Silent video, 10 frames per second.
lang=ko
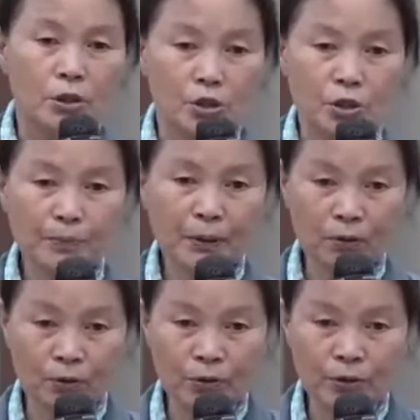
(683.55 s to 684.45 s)

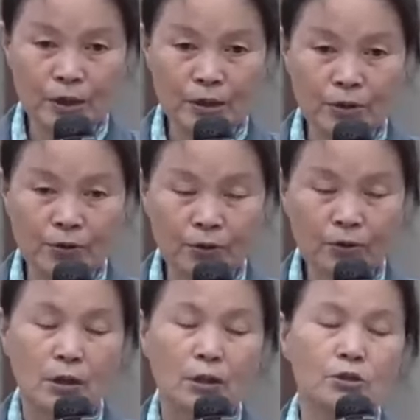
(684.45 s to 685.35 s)
신발은 어서 샀어요.